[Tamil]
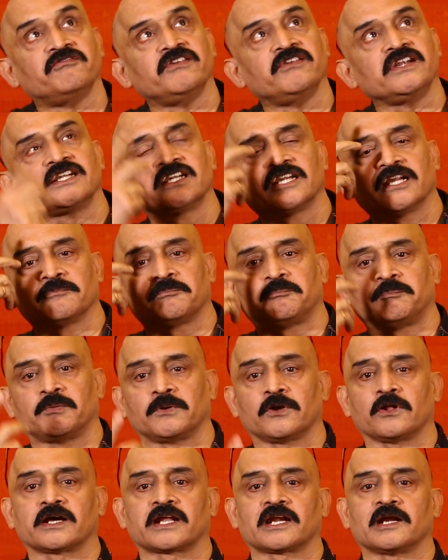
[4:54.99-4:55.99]
விண்ண
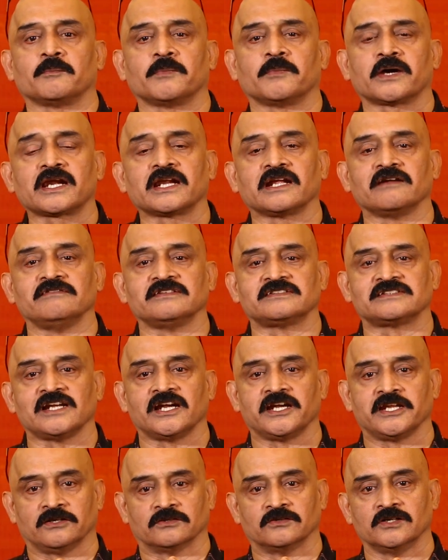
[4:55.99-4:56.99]
புழகிற மாதிரி நீங்கள் விசில்
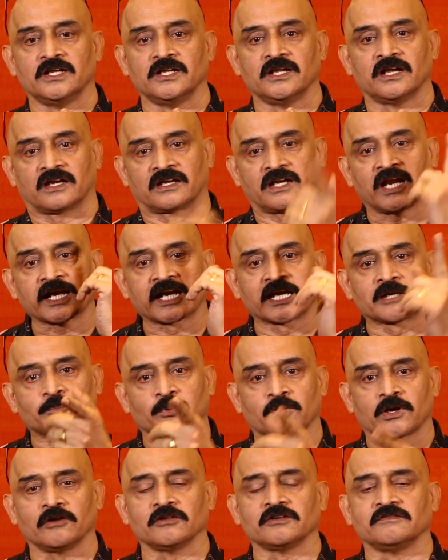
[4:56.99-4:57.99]
அடிக்கணும் ராக்கெட்
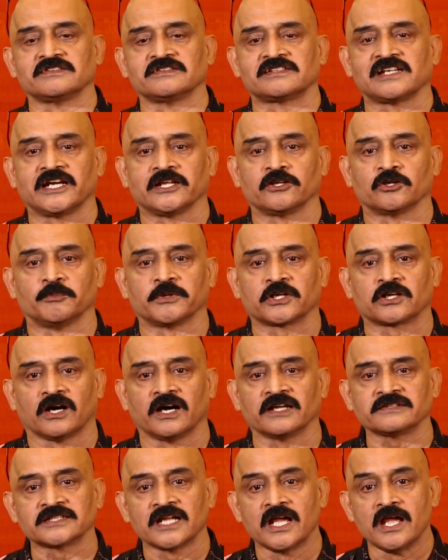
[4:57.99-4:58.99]
போகிற அளவுக்கு விசில் அடிக்கணும்
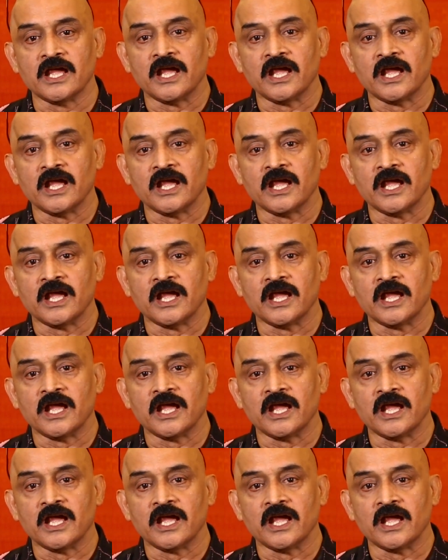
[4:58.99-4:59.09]
பிகாஸ்